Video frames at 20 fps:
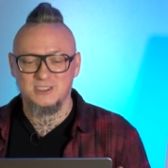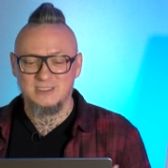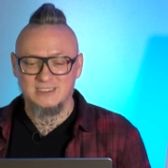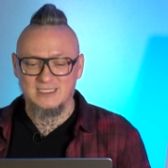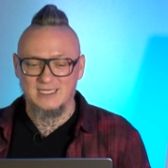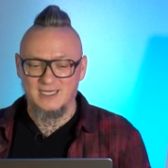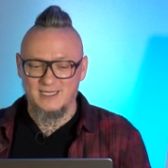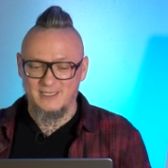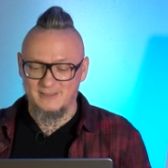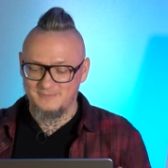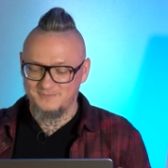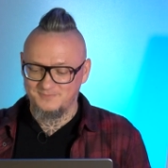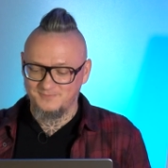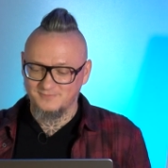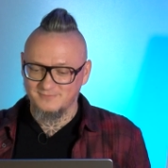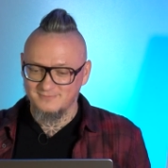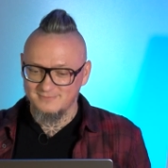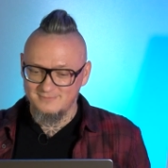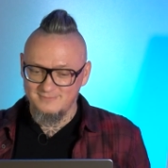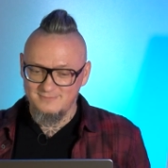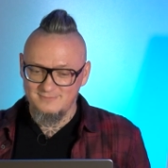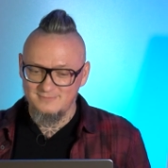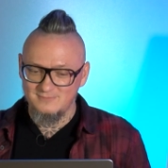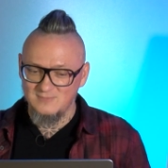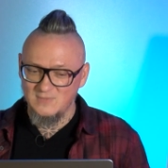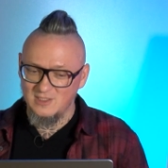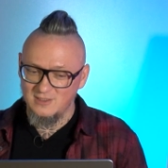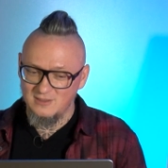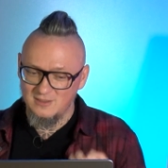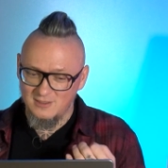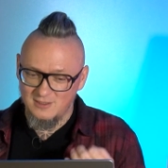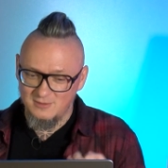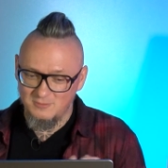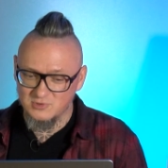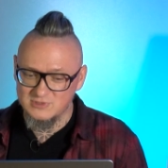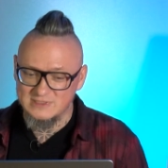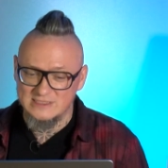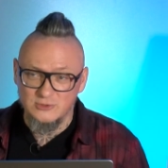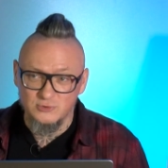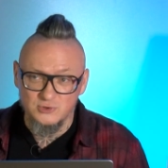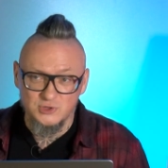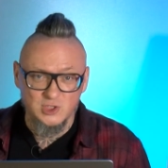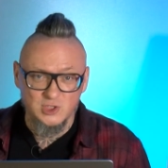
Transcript: idea. Po staniu